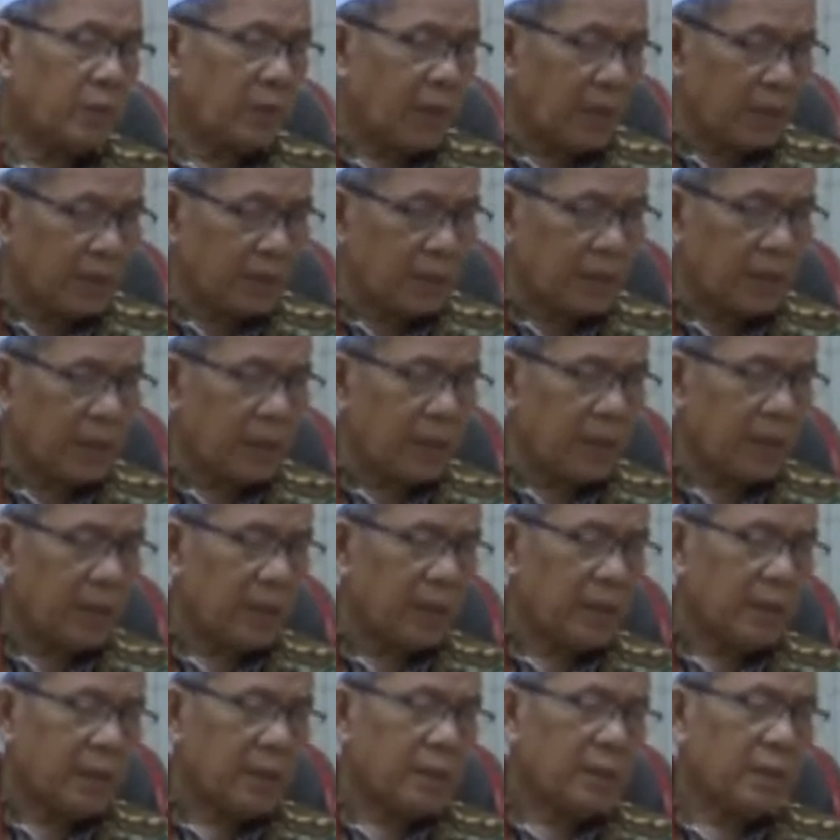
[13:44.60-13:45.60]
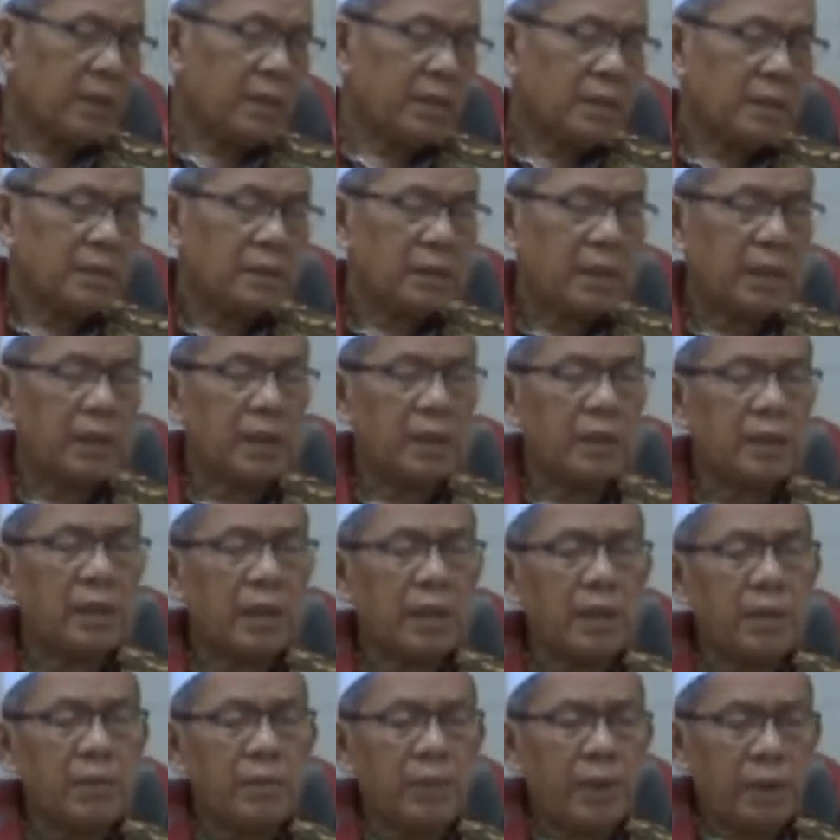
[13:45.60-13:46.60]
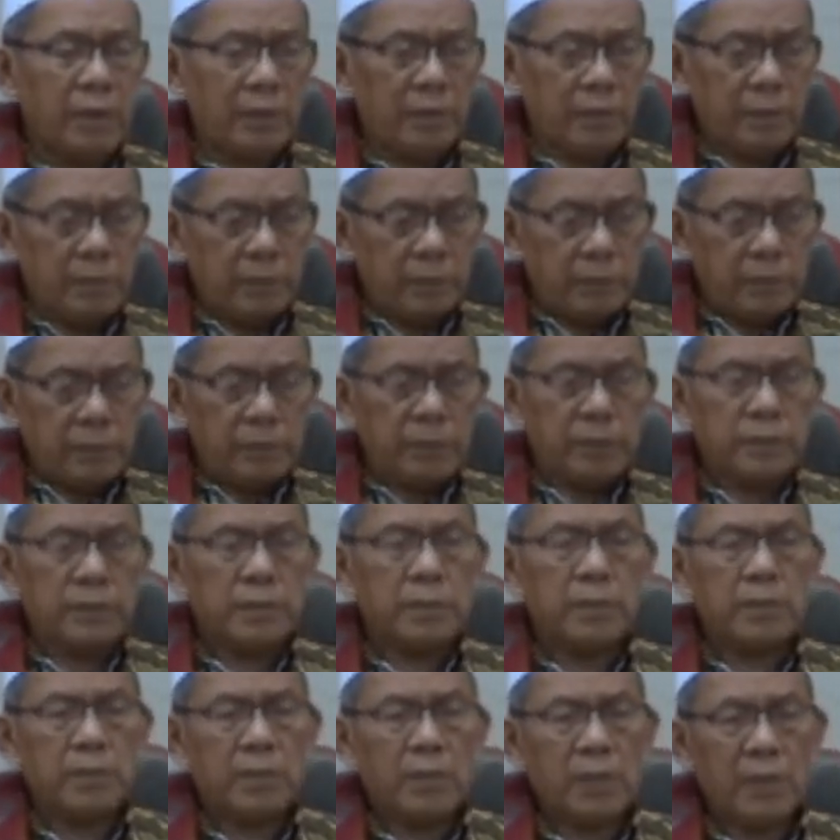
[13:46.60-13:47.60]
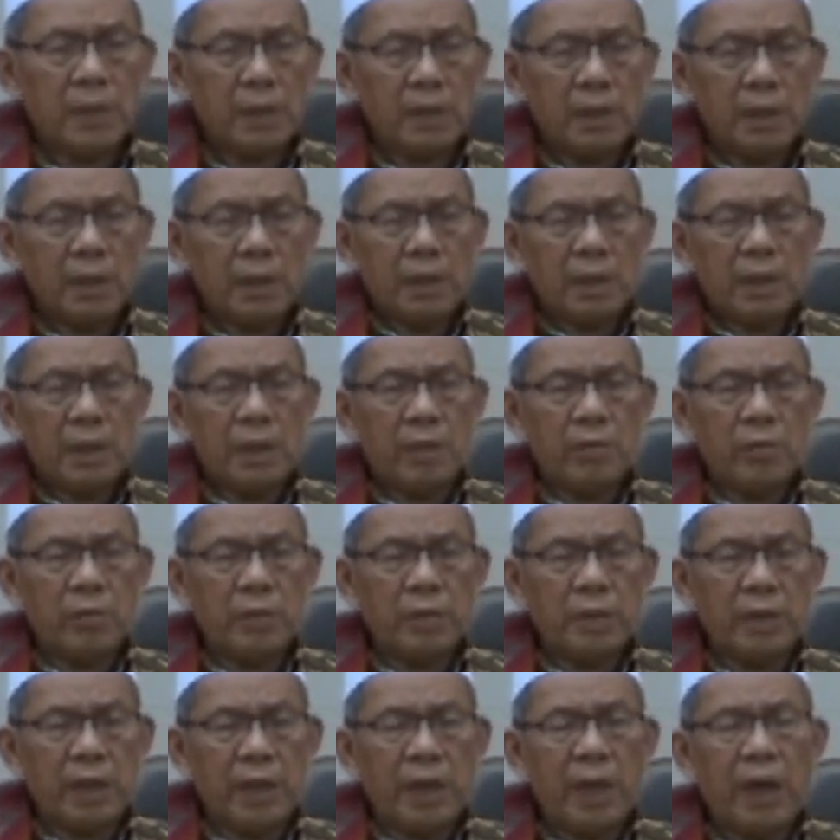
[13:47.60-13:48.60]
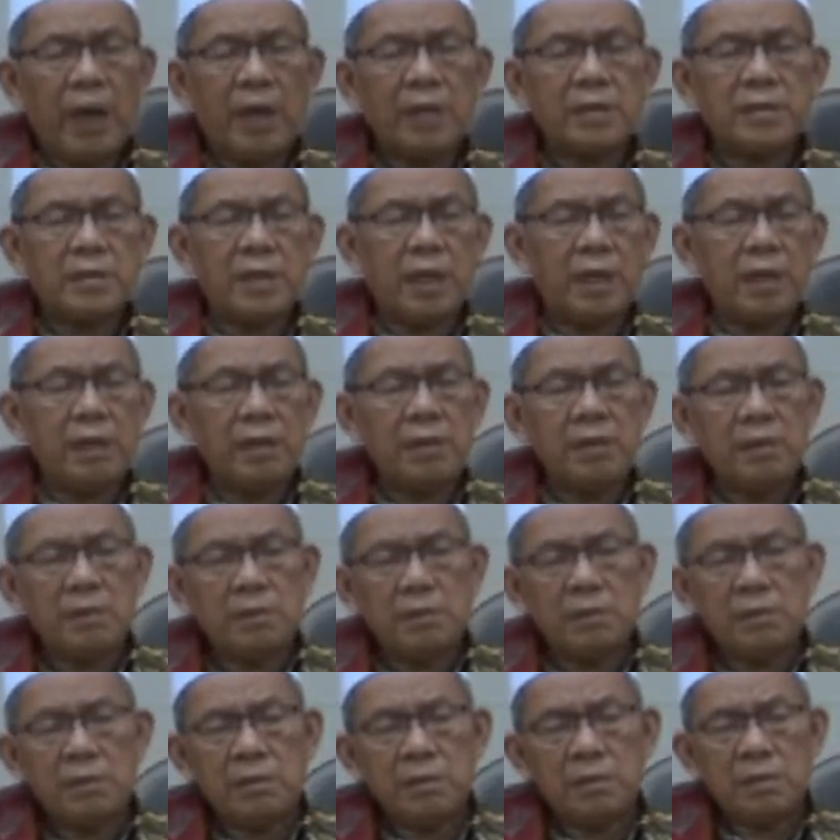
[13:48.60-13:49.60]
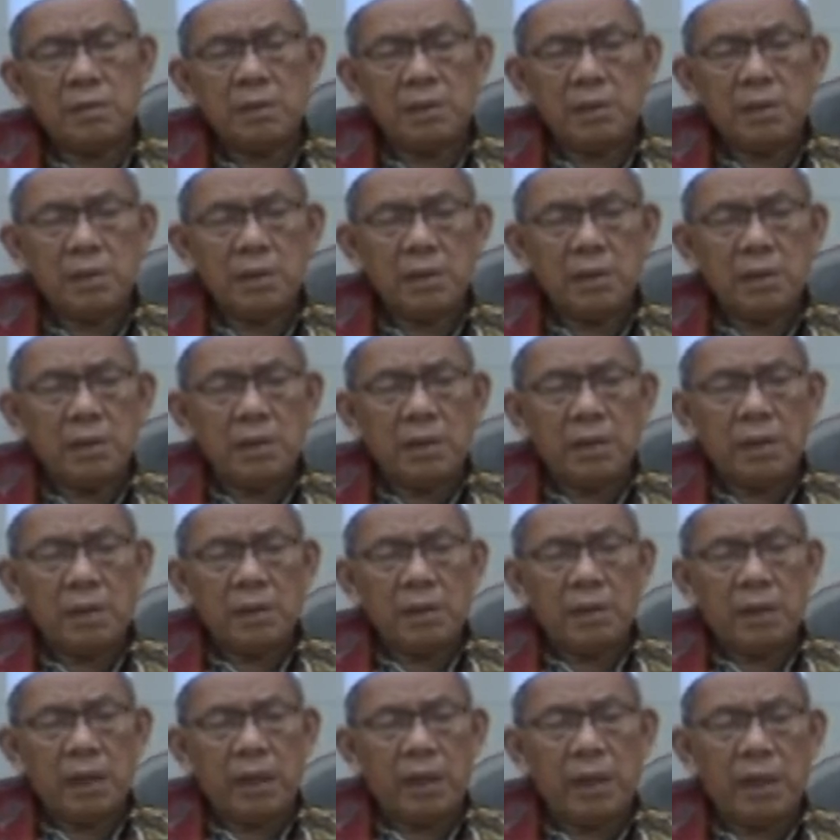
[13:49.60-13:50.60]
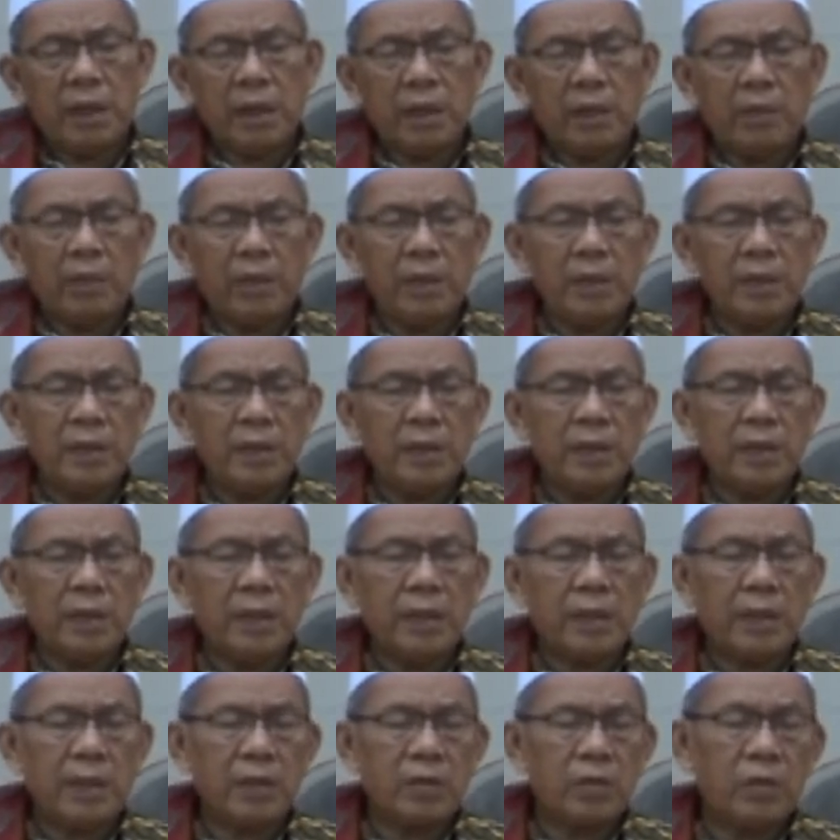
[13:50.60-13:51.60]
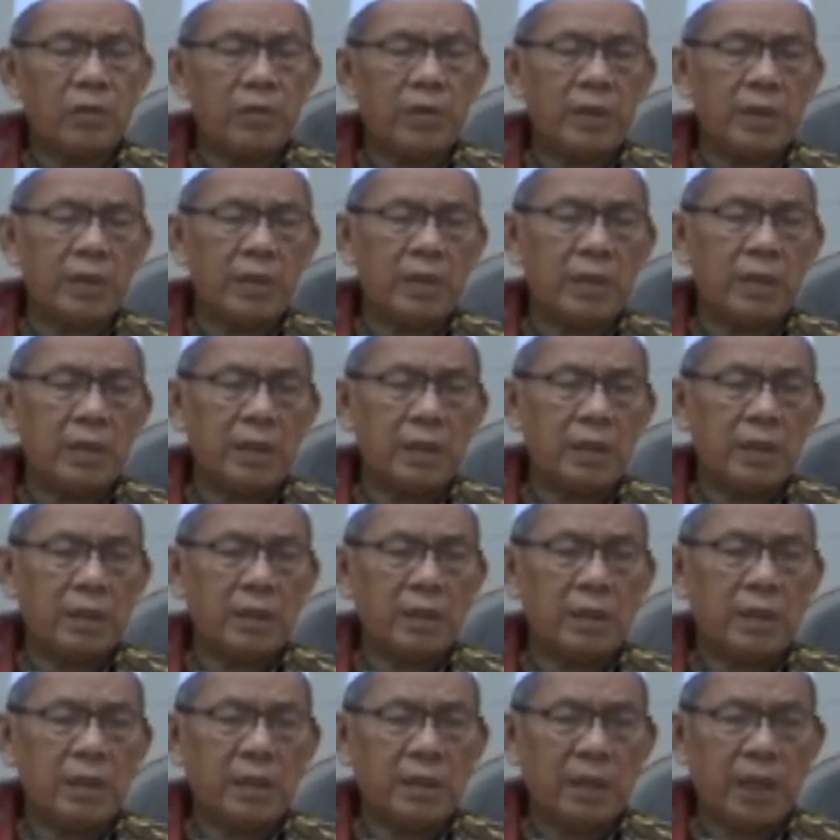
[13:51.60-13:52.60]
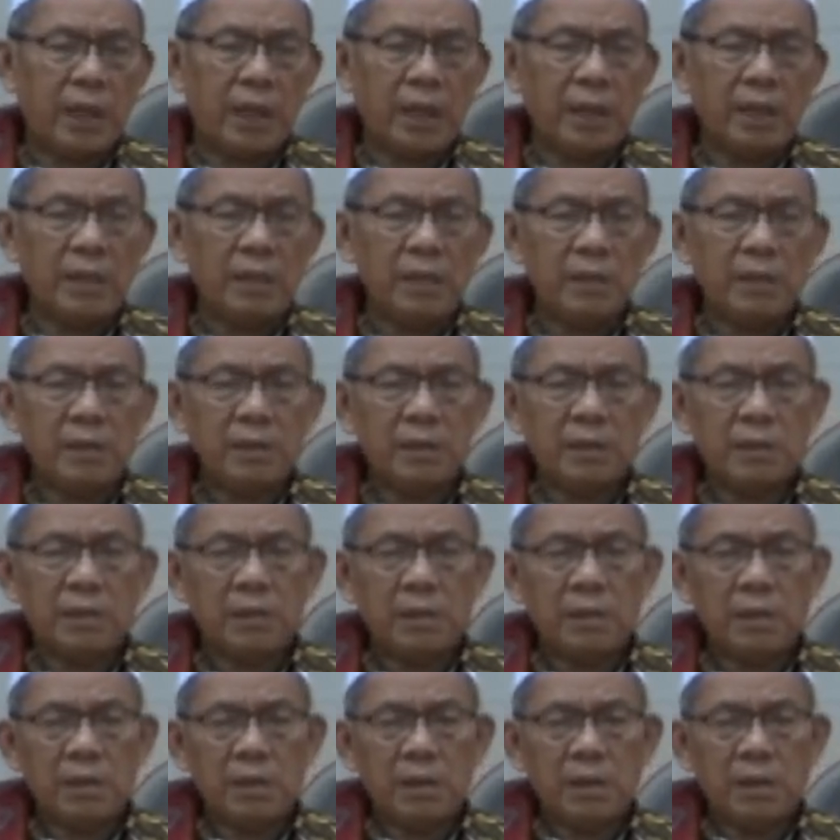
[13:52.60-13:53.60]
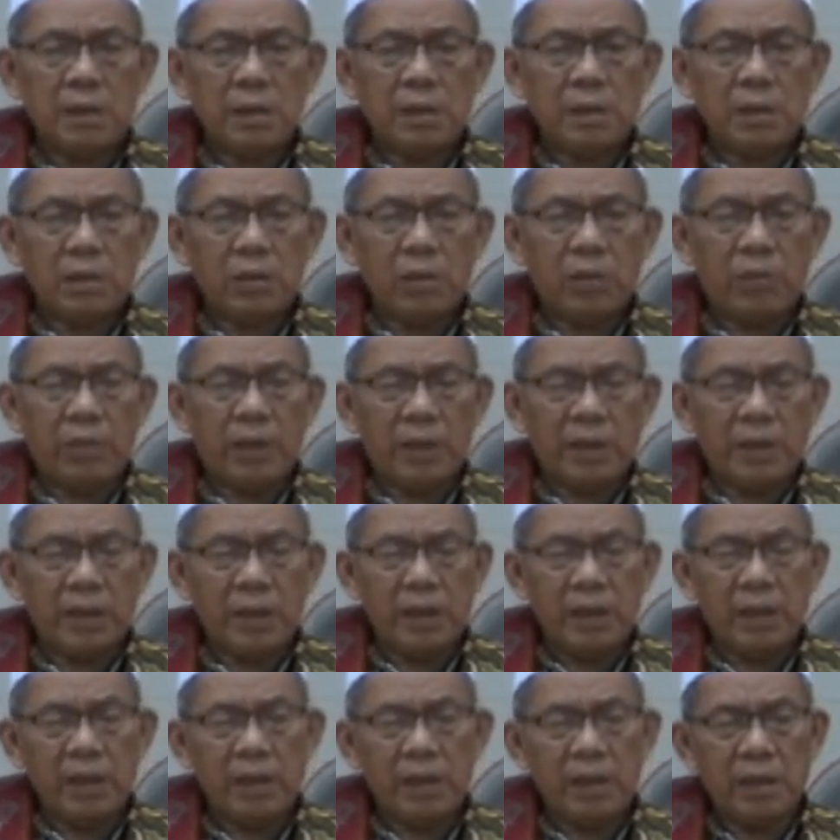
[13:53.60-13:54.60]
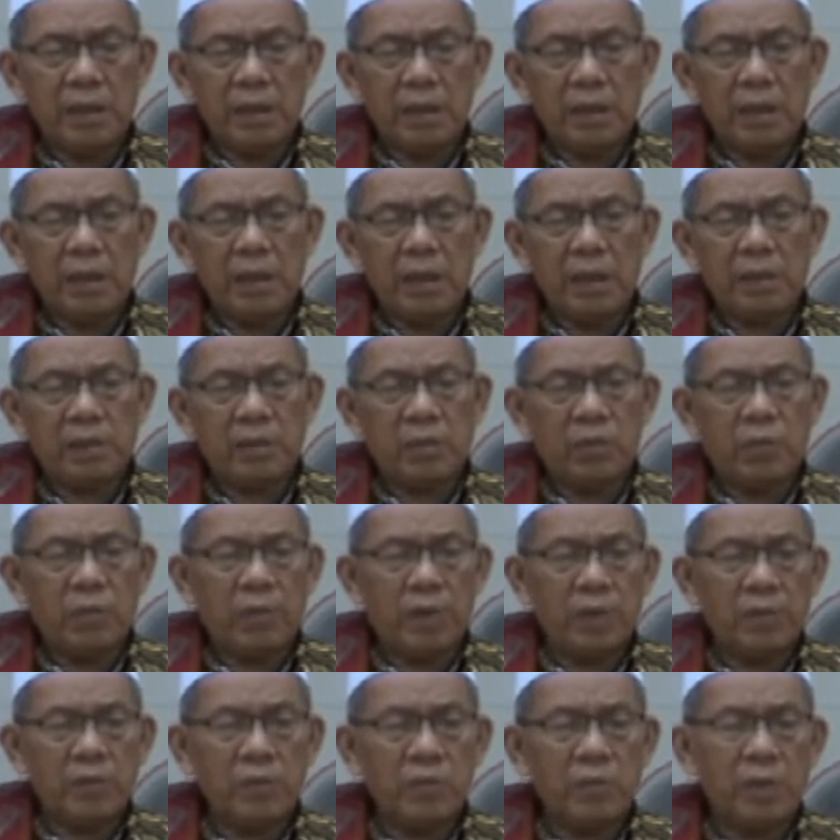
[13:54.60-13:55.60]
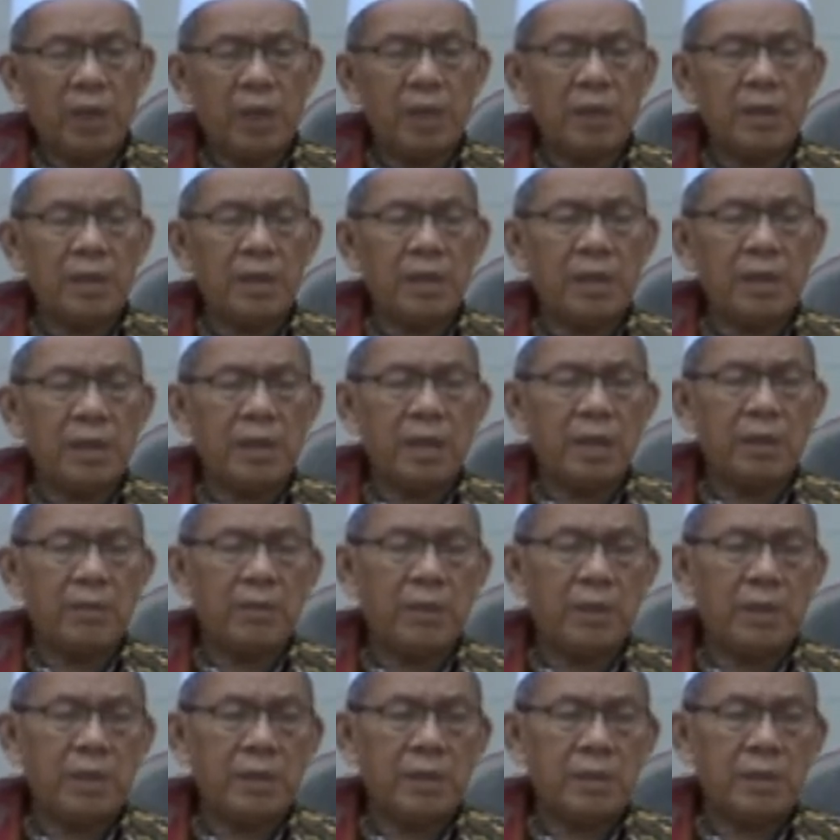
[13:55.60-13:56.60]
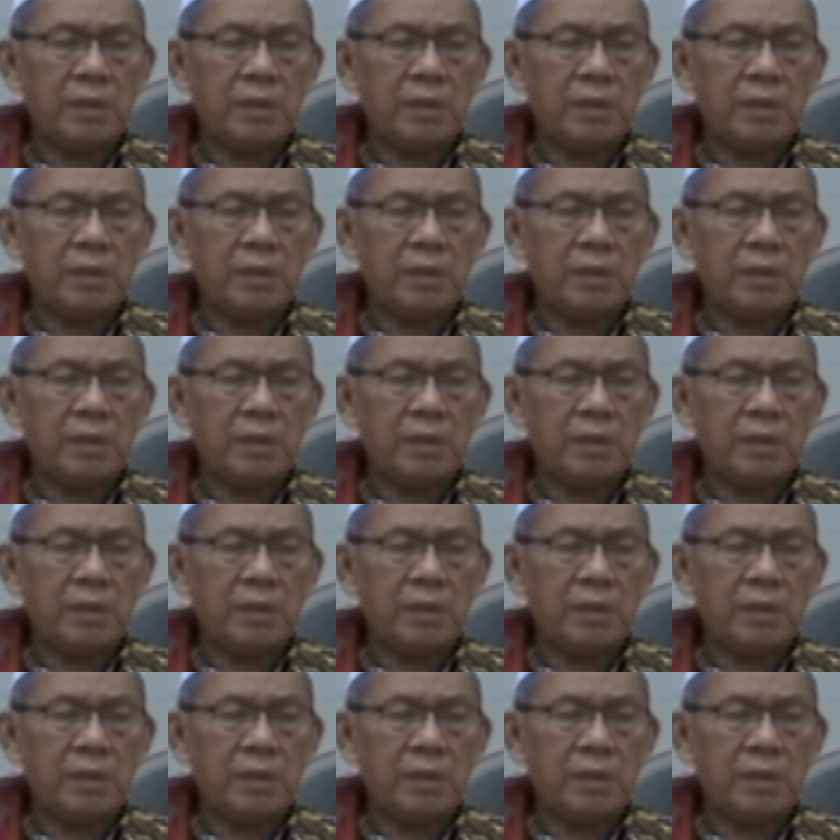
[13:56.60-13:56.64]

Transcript: orang teh sandi terima, lamun teh ayah hazan teh nadama dina nalika tobatna antaran tobat teh atau batu an nadama